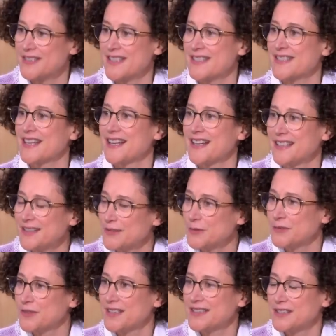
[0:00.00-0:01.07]
ça sert à rien
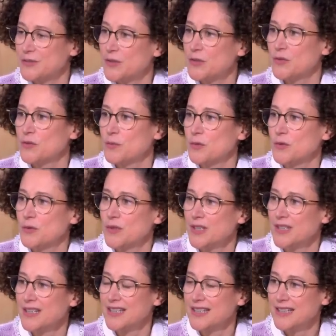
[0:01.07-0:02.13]
d'en faire des tonnes non plus. Mm.